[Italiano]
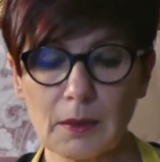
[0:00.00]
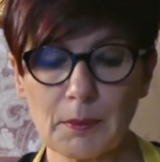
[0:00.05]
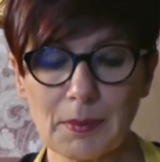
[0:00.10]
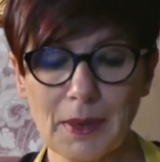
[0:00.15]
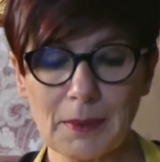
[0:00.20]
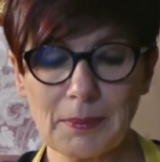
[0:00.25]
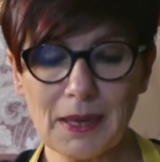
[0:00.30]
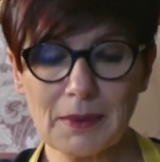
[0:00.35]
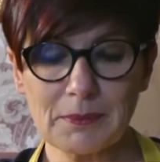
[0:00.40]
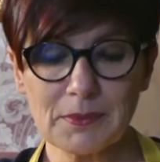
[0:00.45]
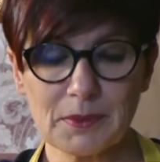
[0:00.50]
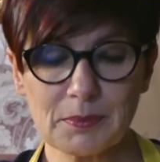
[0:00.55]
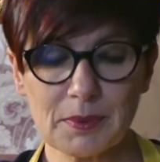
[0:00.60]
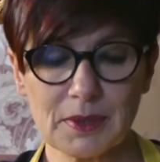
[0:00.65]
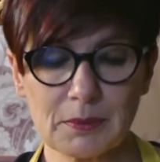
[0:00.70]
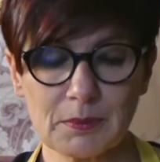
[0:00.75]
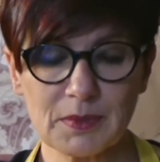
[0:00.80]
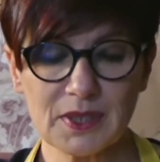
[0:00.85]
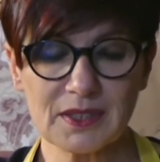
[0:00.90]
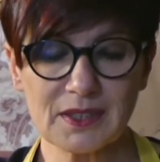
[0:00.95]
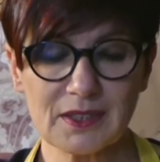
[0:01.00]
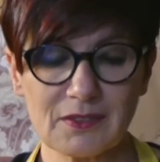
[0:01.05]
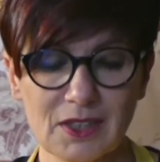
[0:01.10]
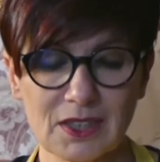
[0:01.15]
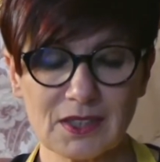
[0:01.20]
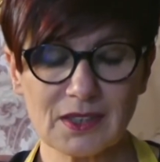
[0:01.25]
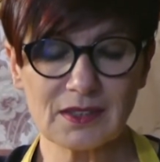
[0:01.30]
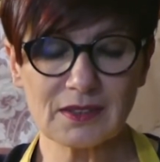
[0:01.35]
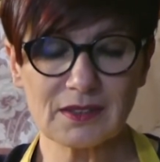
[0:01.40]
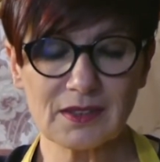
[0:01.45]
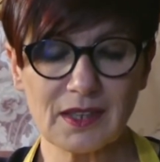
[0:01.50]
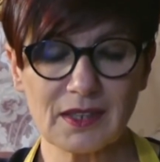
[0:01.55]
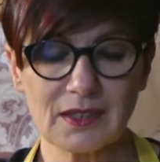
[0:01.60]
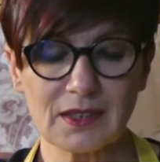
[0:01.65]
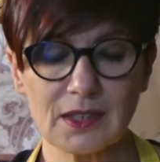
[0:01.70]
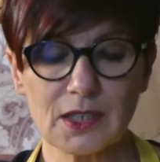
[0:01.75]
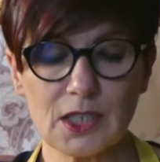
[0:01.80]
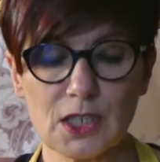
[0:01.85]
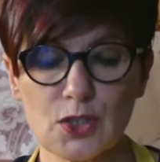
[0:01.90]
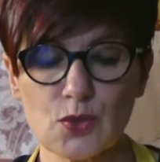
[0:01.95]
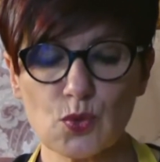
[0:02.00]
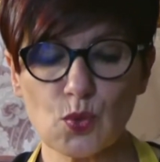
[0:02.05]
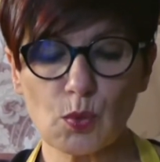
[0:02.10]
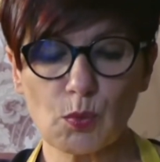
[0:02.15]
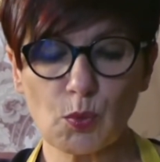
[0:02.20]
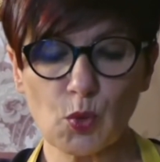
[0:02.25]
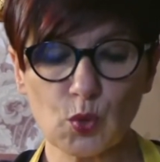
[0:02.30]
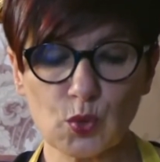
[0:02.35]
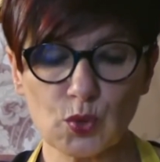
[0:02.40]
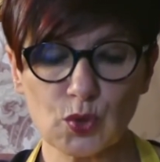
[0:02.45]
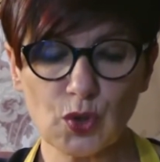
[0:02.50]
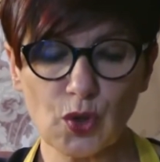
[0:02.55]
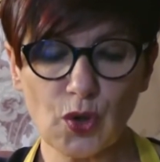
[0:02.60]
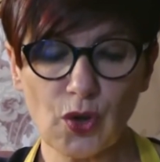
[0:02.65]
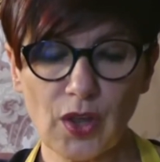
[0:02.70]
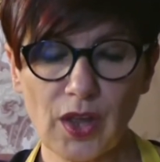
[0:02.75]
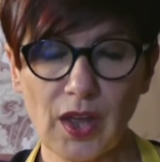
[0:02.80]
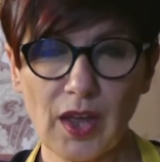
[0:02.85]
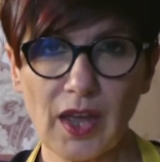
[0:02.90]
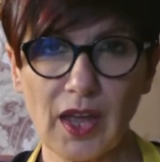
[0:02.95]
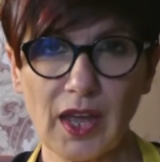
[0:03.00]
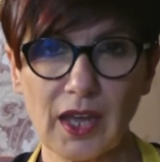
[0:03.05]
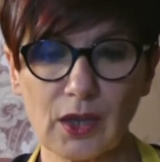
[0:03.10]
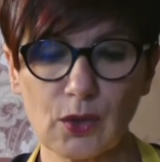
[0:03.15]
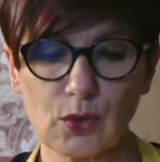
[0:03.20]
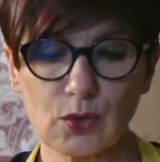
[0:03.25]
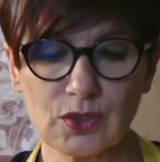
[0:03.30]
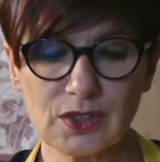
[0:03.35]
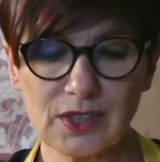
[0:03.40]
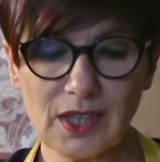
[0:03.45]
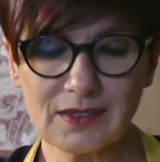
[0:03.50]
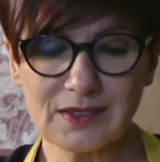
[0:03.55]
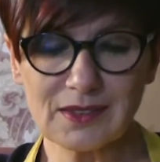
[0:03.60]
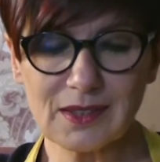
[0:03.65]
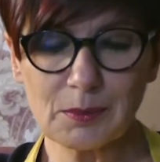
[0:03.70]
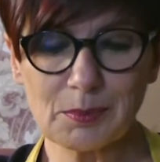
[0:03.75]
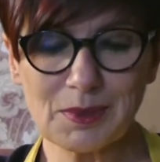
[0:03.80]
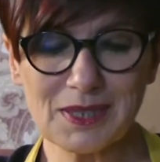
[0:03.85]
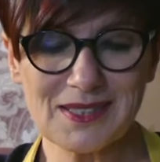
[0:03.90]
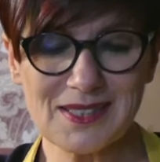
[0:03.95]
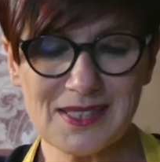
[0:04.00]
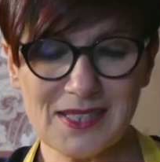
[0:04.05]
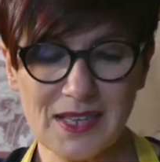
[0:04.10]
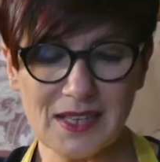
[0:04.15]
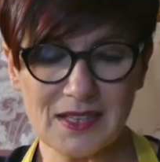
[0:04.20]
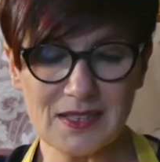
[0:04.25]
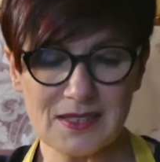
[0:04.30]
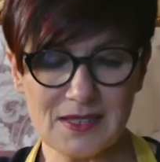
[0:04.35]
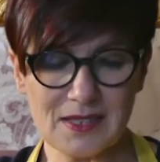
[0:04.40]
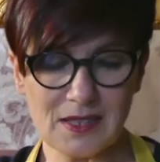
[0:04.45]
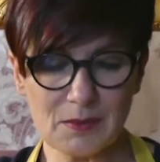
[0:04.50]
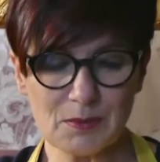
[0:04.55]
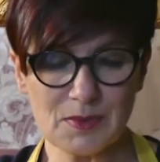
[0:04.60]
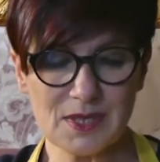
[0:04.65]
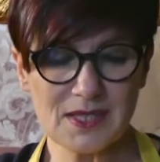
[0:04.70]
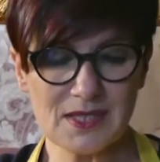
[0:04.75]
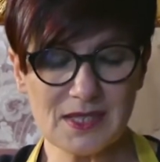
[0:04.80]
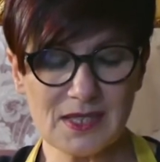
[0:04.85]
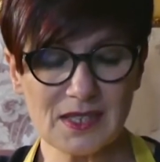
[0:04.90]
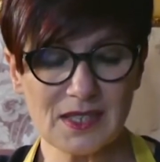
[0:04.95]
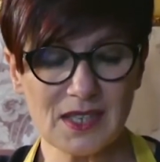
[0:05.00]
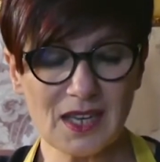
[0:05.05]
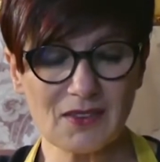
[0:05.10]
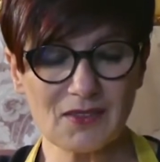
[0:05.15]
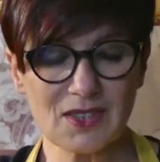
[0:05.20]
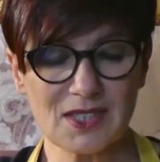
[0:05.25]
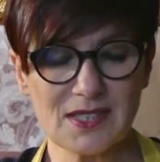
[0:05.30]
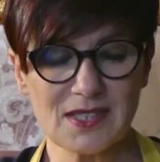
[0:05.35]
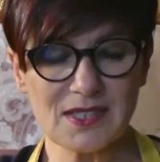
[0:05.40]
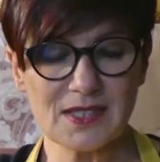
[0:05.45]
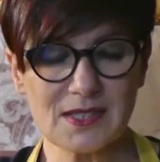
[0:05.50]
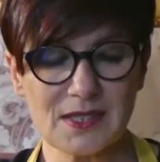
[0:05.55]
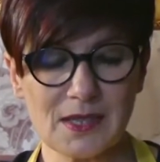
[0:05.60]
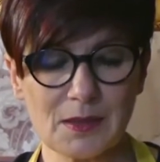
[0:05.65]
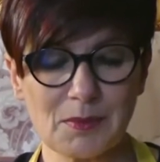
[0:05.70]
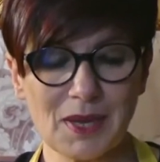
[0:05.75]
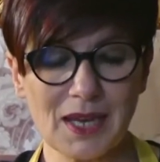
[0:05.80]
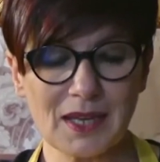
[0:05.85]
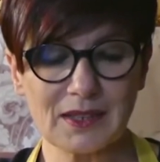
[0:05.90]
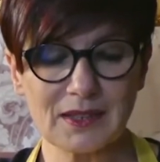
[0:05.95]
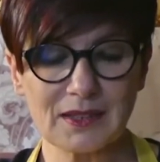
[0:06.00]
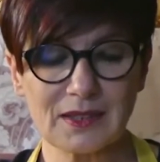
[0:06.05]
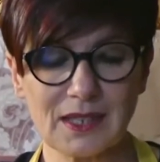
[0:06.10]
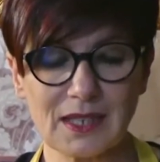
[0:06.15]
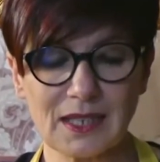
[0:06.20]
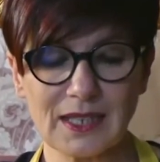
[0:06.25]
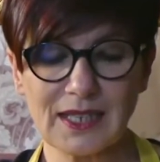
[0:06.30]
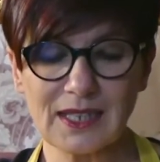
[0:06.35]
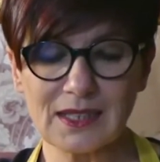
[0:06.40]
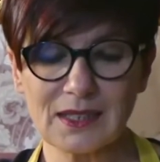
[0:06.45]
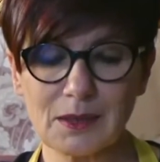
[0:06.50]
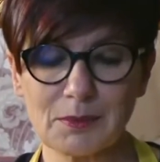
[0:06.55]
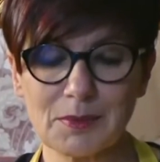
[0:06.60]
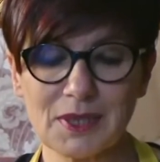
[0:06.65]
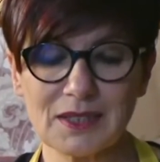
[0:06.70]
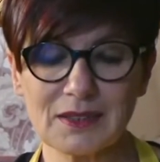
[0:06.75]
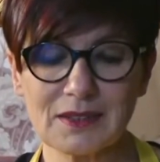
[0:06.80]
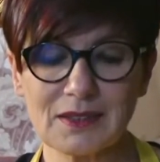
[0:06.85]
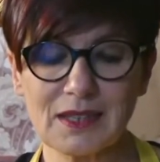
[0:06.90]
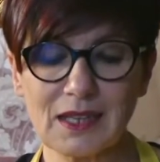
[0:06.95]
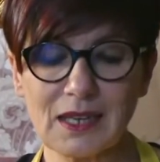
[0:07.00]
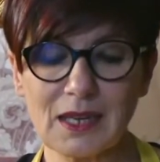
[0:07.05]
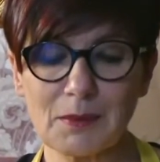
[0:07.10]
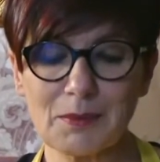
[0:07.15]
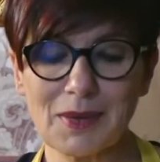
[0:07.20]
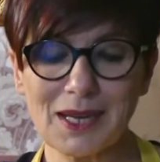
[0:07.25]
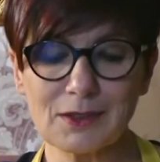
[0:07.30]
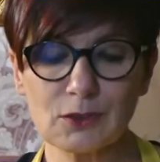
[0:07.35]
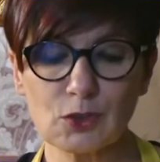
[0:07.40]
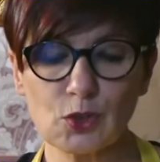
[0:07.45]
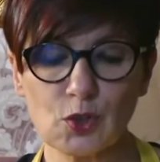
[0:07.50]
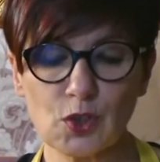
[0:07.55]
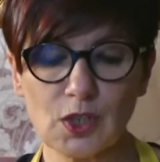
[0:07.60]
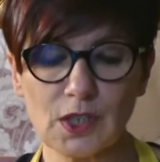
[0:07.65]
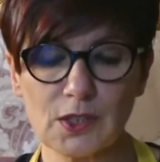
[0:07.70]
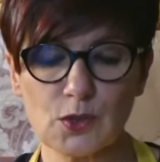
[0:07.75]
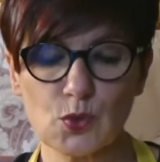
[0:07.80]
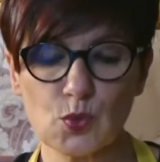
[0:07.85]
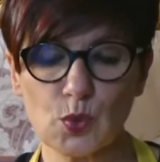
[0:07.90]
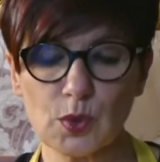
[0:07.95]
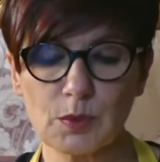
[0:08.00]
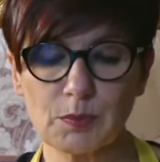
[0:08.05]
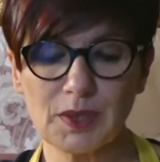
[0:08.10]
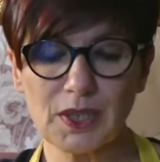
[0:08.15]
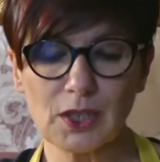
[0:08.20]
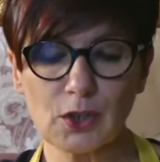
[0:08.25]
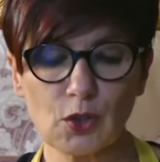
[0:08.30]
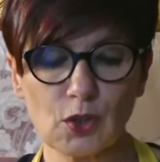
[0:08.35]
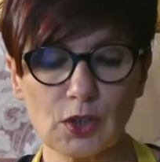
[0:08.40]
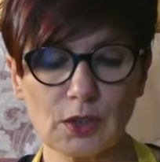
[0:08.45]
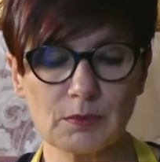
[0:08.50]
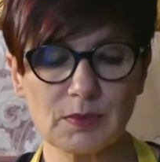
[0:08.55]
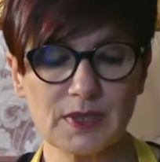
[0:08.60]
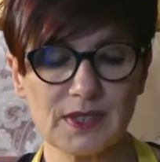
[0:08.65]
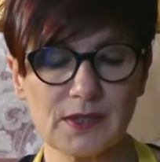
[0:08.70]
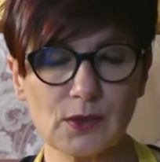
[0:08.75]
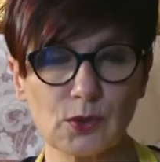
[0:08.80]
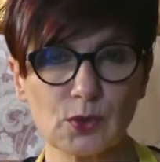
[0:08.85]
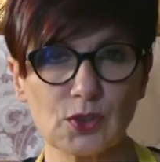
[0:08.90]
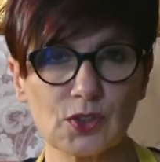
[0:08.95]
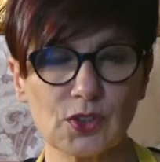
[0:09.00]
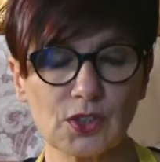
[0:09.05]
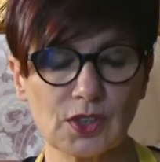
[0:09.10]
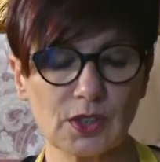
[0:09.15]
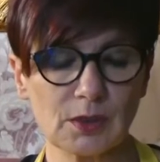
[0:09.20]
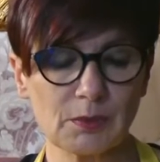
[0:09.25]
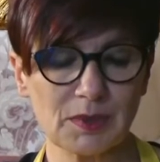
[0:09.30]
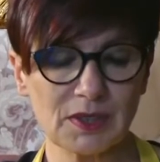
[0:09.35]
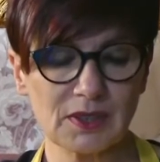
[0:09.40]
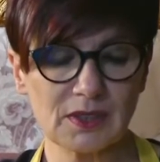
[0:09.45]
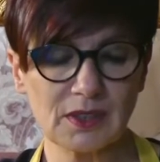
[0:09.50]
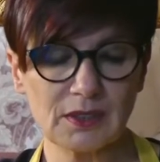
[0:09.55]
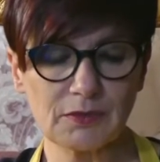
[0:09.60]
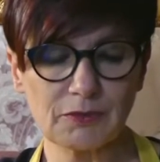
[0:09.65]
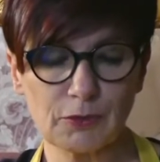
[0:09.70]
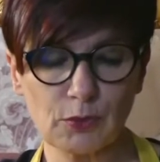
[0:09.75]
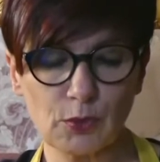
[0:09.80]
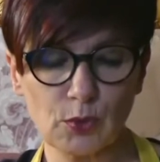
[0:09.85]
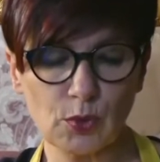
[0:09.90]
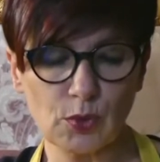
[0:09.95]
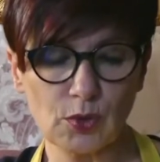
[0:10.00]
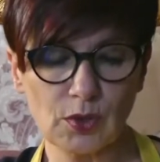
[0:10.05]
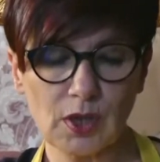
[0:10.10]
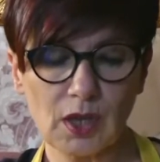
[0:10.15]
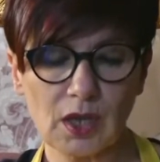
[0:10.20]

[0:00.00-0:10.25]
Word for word: papà mi permetteva di entrare nel suo mondo e con tanta pazienza mi insegnava a sistemare delicatamente le mandorle sui piccoli biscottini petit four